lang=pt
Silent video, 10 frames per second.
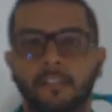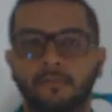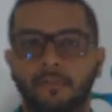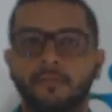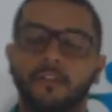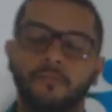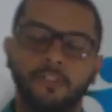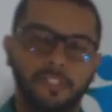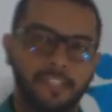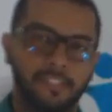Se o seu dia for
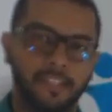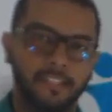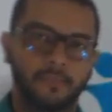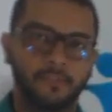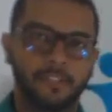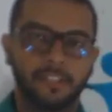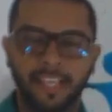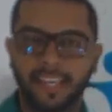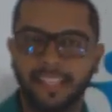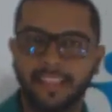estressante, você
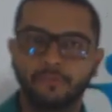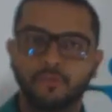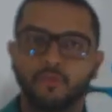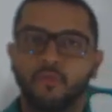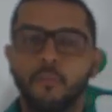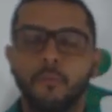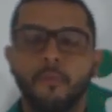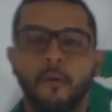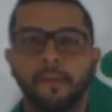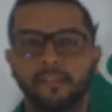tem que dar ao seu corpo um
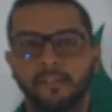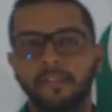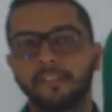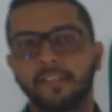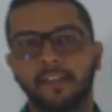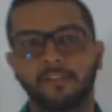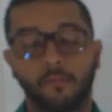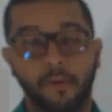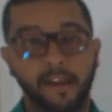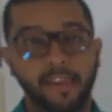momento de
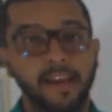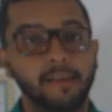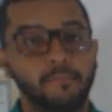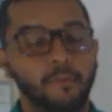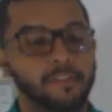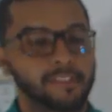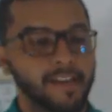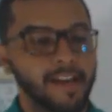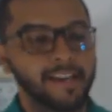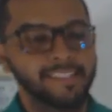descanso para que ele
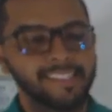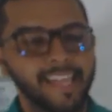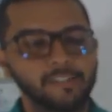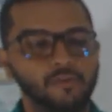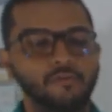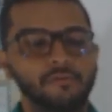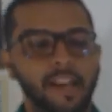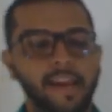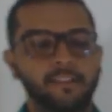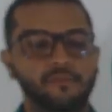possa
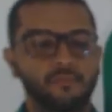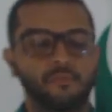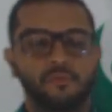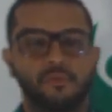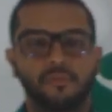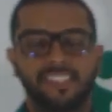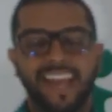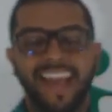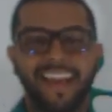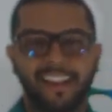descontrair os músculos,
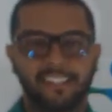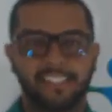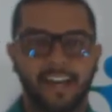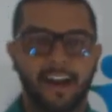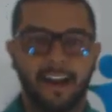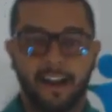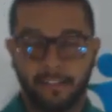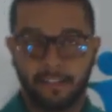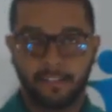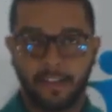relaxar,
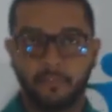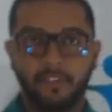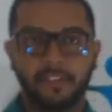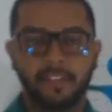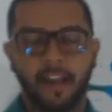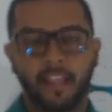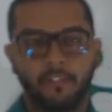se tranquilizar.